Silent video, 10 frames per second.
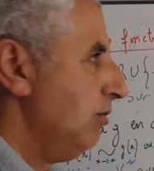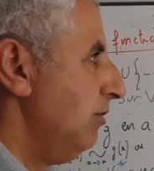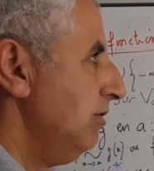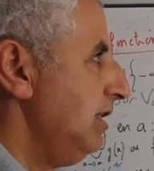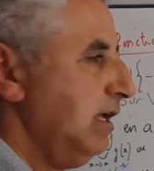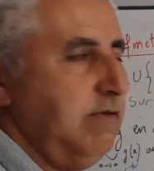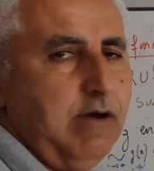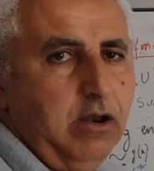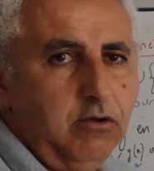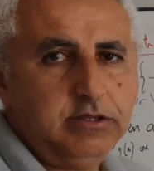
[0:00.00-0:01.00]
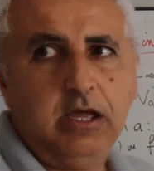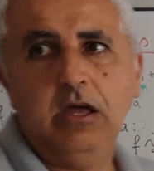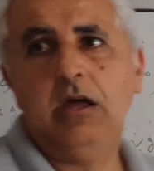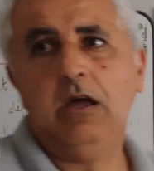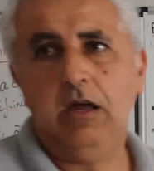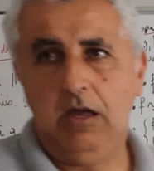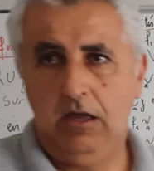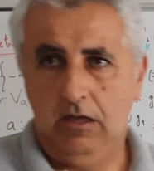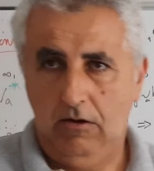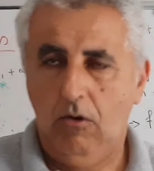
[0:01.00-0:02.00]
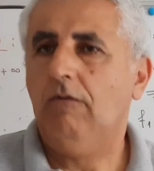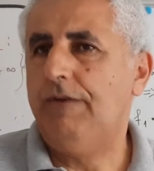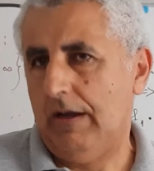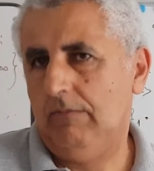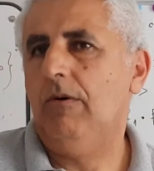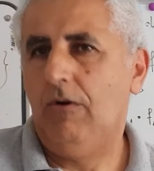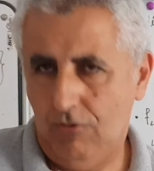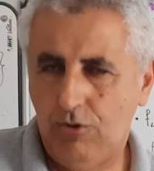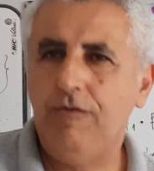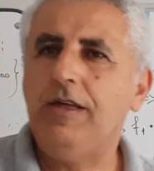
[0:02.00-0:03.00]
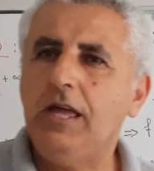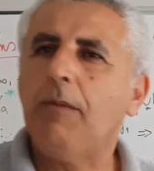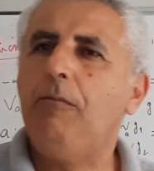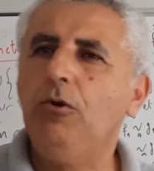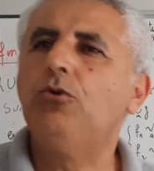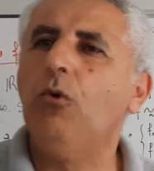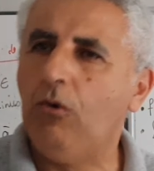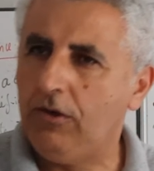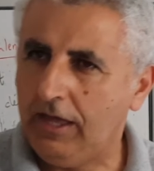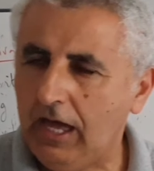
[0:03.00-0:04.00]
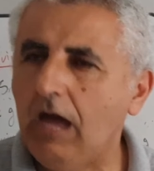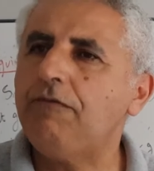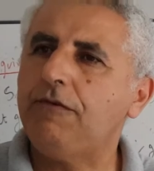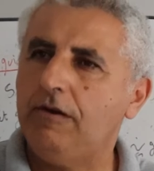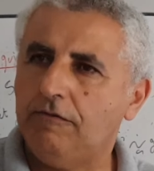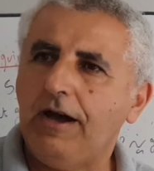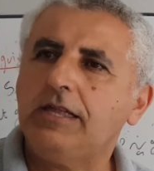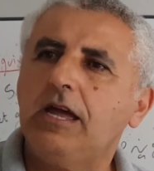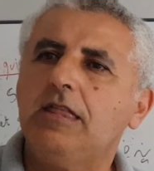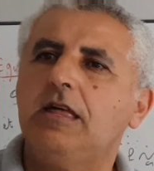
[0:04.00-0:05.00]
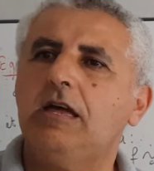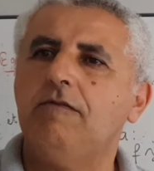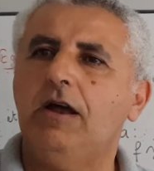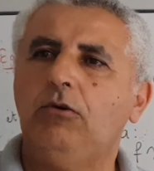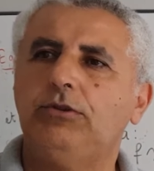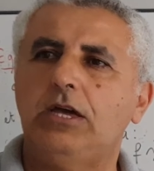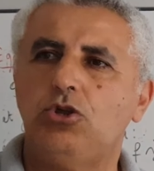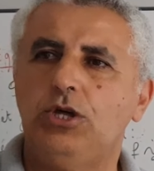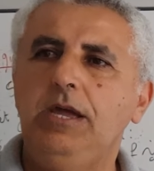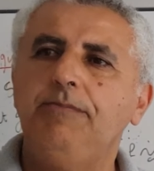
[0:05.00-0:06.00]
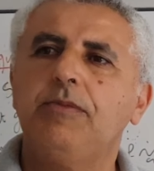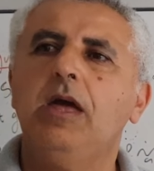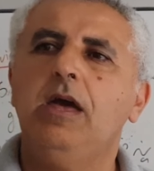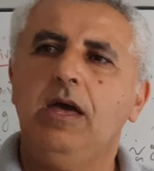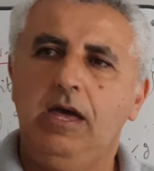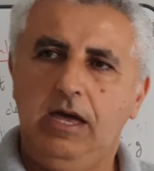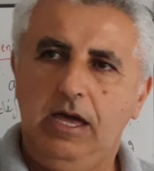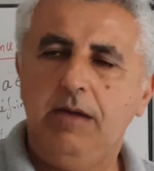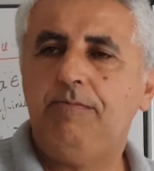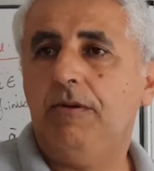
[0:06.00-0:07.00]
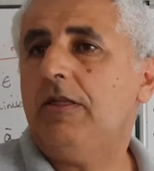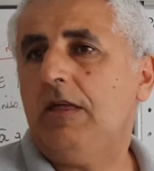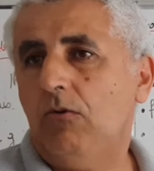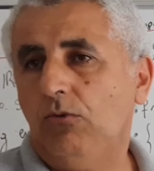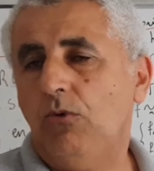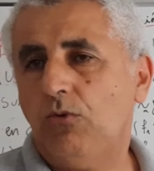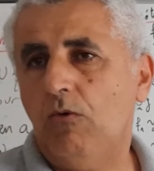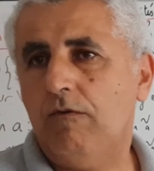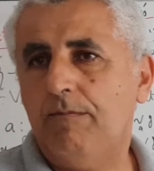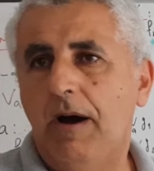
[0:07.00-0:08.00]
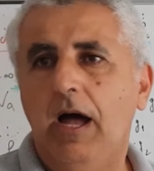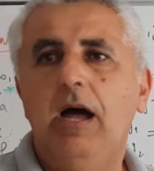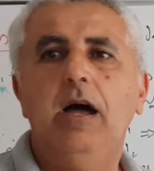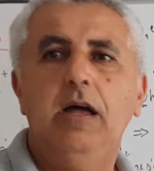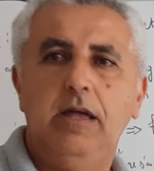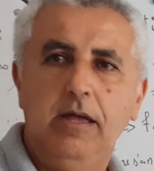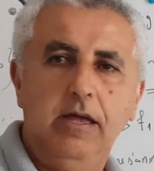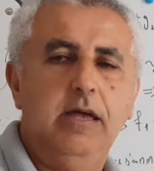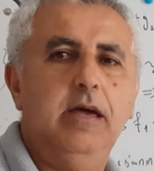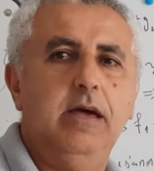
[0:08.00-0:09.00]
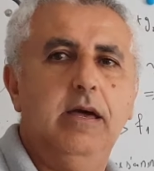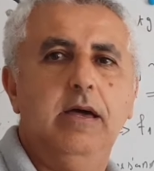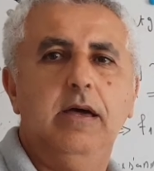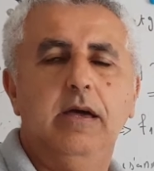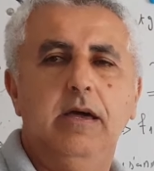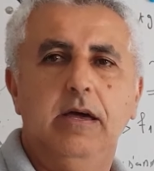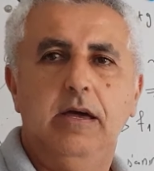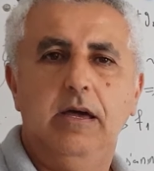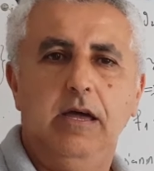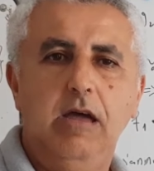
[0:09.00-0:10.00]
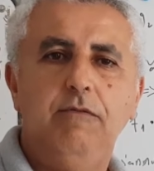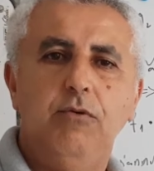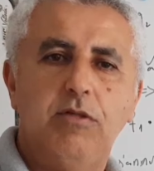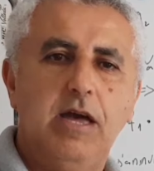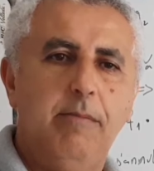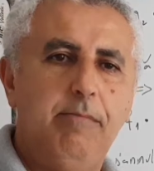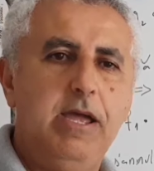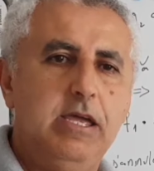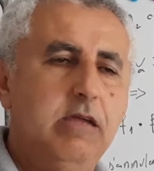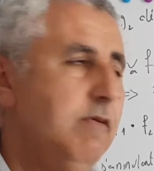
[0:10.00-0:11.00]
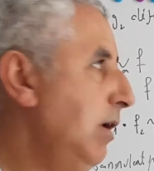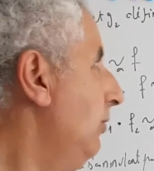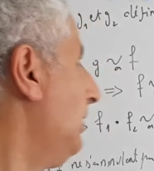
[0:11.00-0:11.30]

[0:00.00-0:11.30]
sont équivalentes. Enfin, je vais dire plutôt f va être équivalent à g. Et puis si on ne trouve pas 1, euh, f ne sera pas équivalent